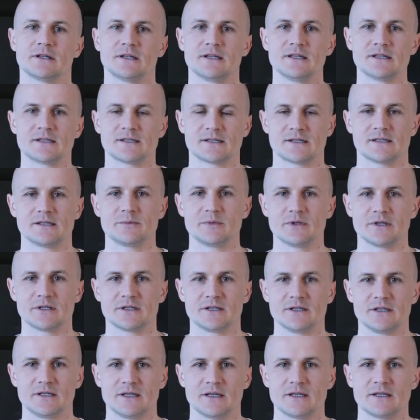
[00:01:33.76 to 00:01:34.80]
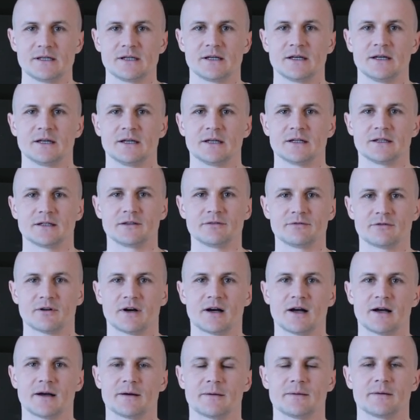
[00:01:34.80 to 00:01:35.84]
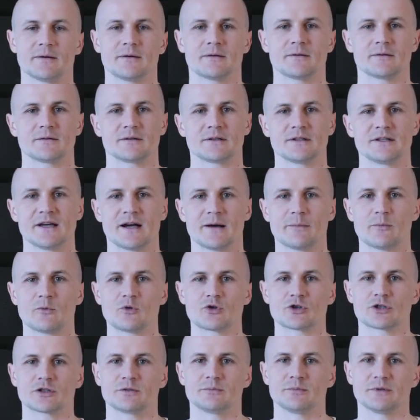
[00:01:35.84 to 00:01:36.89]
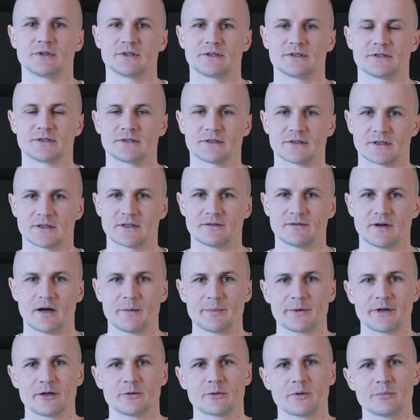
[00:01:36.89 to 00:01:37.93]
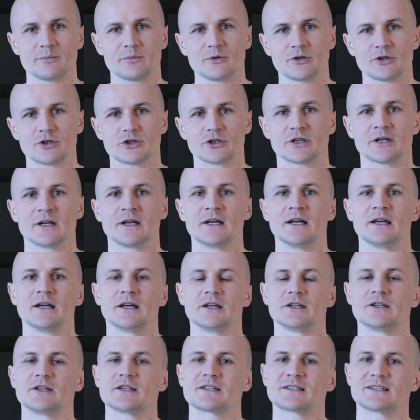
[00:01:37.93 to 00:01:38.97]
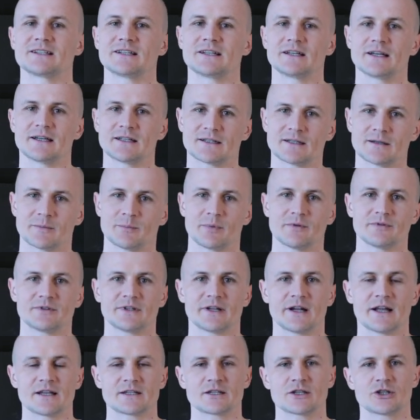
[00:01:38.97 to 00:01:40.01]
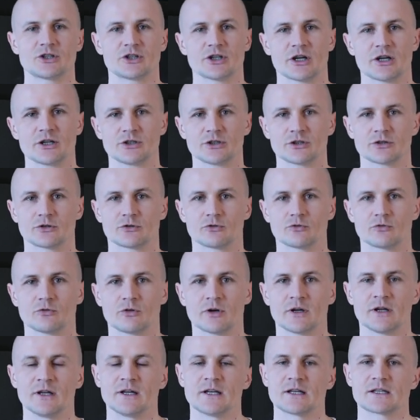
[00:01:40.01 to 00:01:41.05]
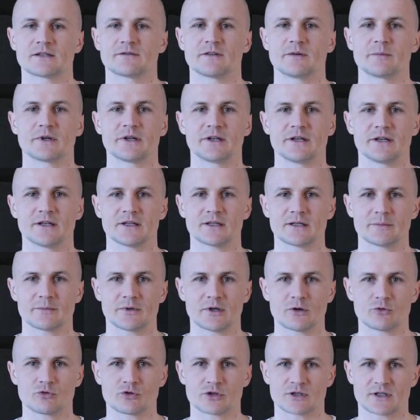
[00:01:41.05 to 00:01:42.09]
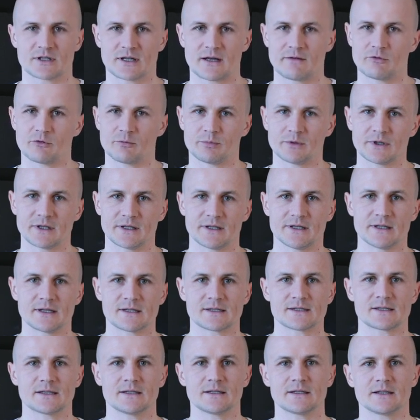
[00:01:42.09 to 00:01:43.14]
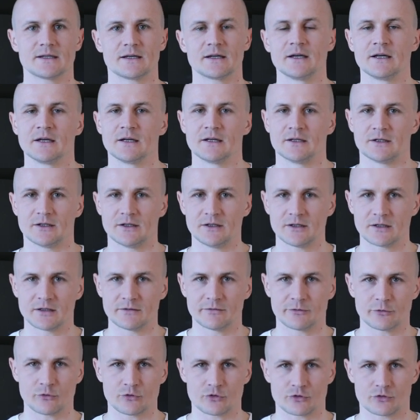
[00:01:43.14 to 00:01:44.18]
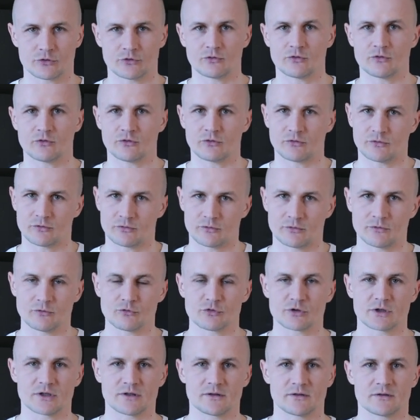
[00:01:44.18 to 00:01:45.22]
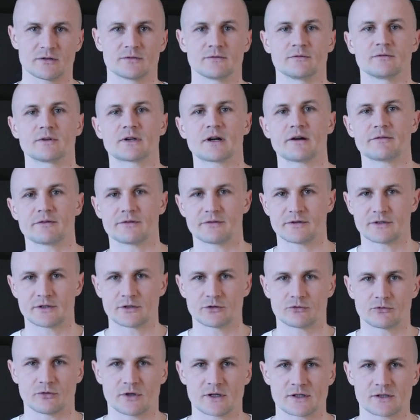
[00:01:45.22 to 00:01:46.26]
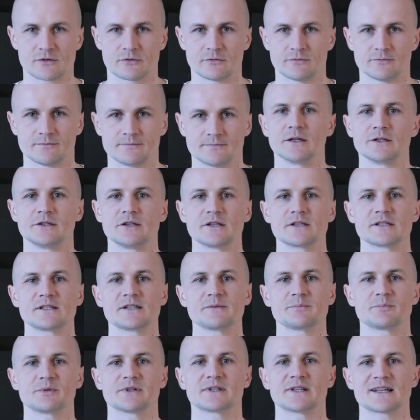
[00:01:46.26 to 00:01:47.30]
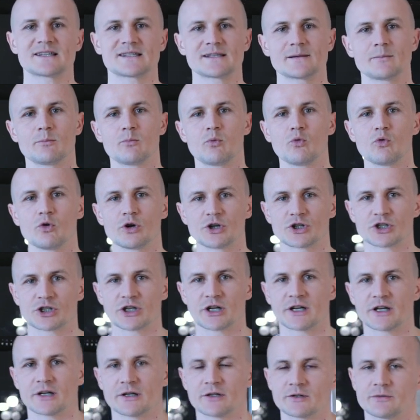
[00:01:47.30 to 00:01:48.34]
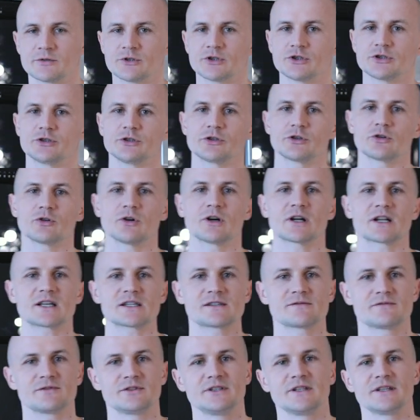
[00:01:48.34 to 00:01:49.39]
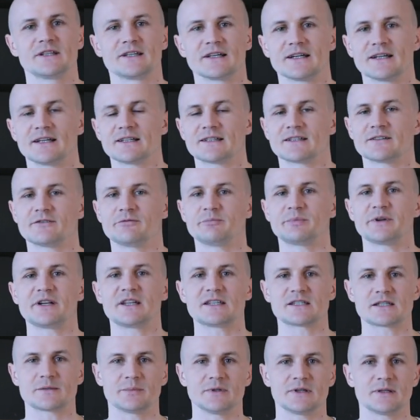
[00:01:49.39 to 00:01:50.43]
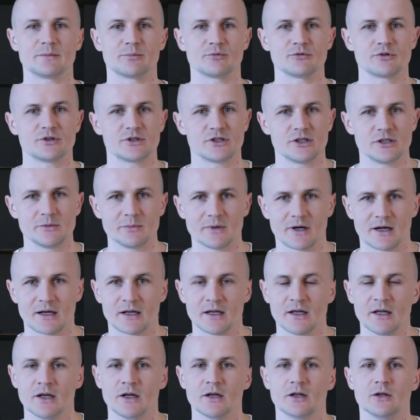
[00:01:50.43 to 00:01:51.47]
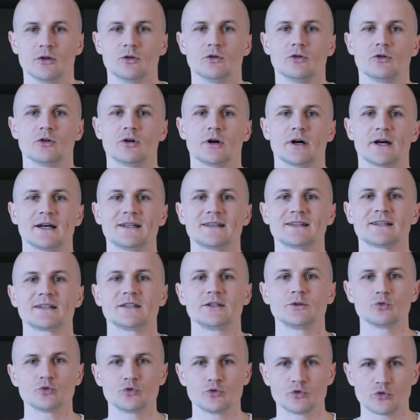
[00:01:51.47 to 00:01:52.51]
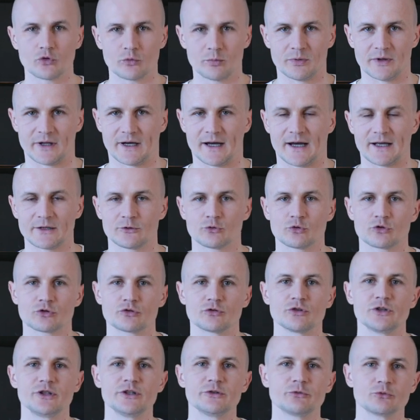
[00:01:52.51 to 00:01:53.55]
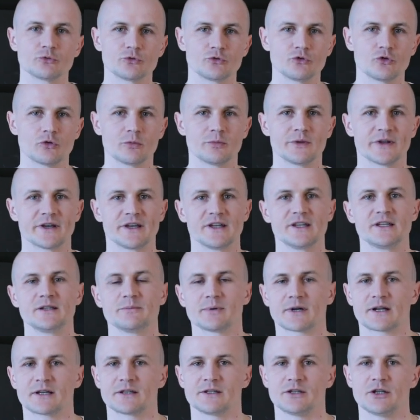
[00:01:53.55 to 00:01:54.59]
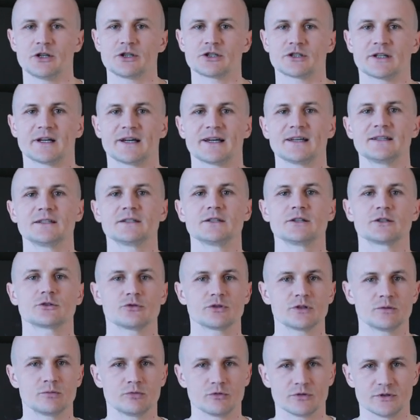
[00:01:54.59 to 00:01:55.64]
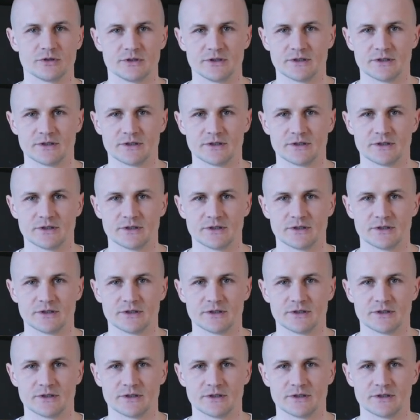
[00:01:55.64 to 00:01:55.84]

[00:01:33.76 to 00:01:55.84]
из семи дней два дня может быть два приема пищи. Если это повторяется чаще, то своим клиентам я уже ставлю плохие оценки и говорю, что нужно выравнивать ситуацию. Если питаться больше четырех раз в день, это в принципе допустимо, но это неудобно. А то, что неудобно и непрактично, это никто не будет